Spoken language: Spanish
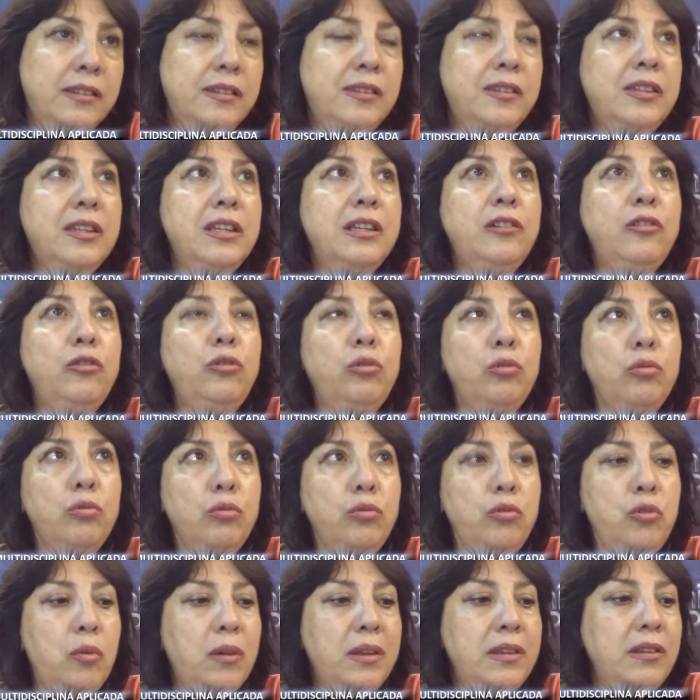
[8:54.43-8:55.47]
Si
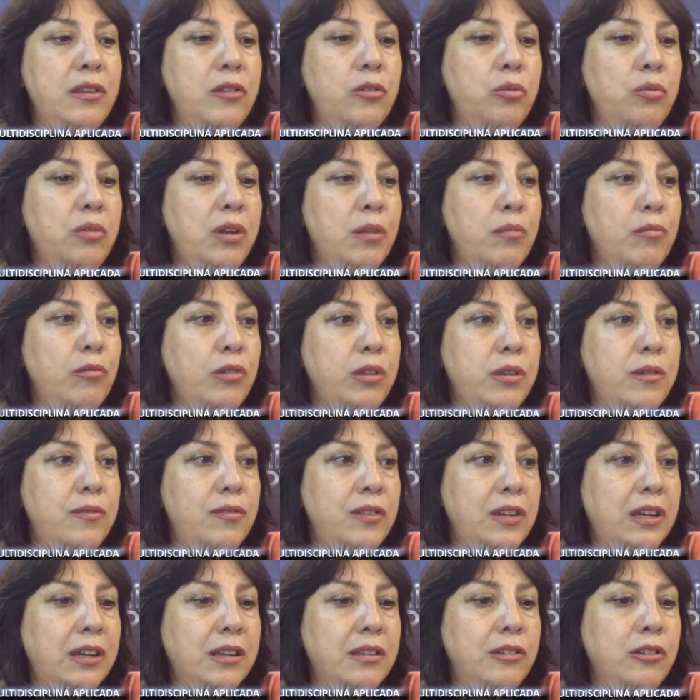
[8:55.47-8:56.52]
tú no haces una
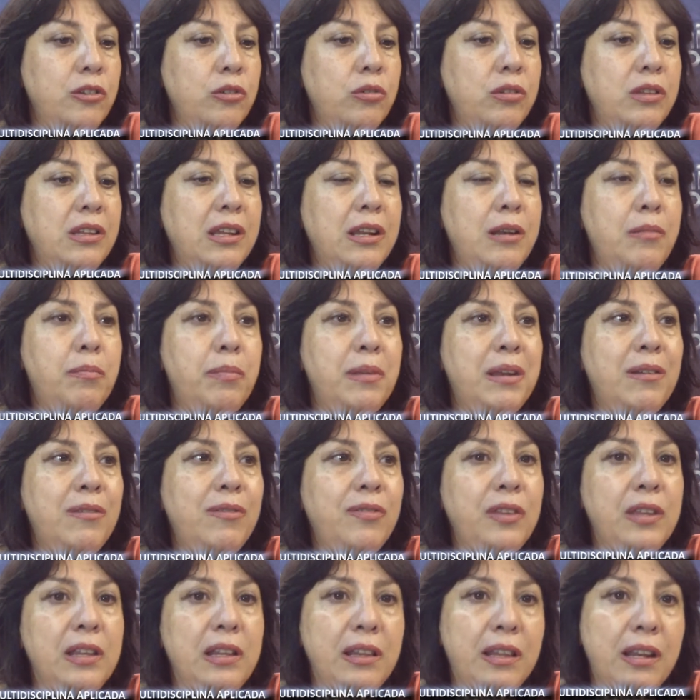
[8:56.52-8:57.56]
modificación del
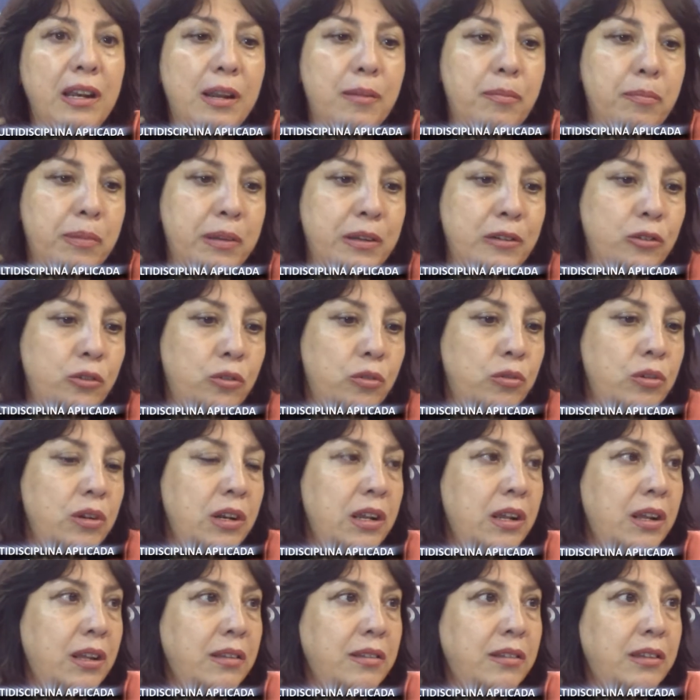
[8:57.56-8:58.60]
perfil de la
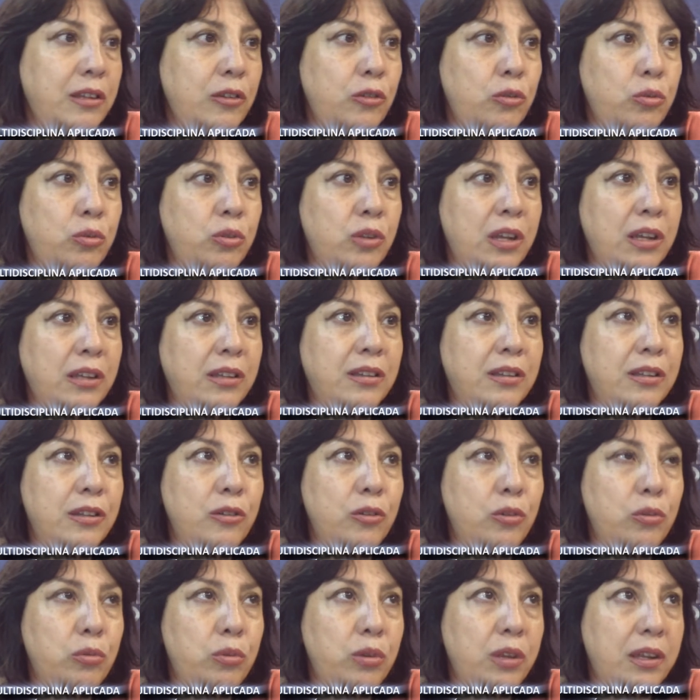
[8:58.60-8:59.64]
persona, de sus
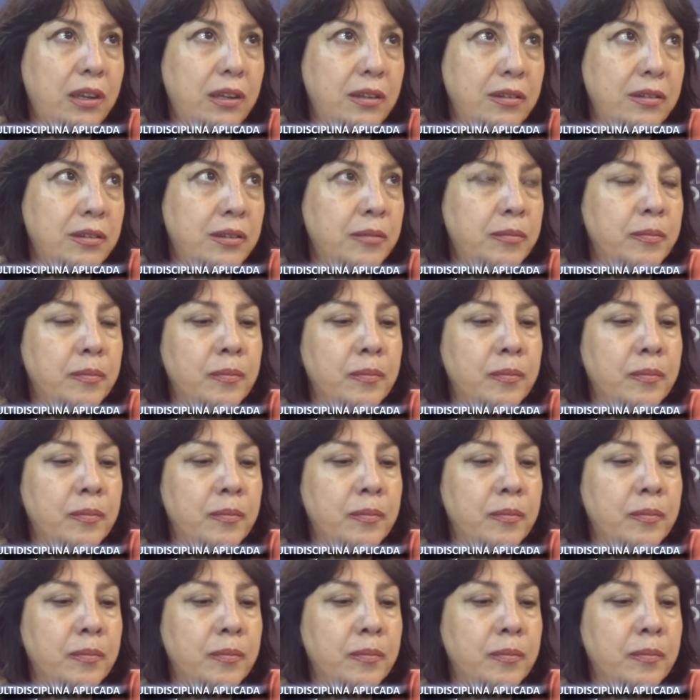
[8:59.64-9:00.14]
actitudes,